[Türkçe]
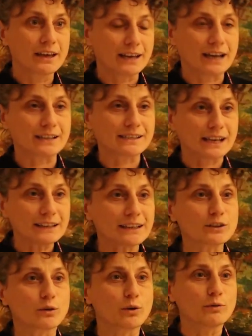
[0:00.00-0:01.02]
Yani
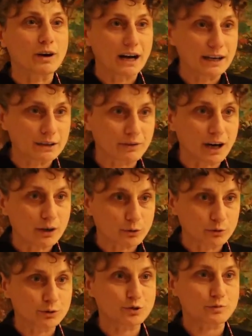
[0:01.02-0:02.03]
zaten o var,
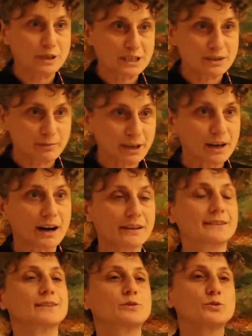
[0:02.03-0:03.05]
varoluş biçimi
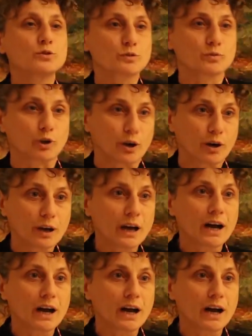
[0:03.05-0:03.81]
artık tutmuyor.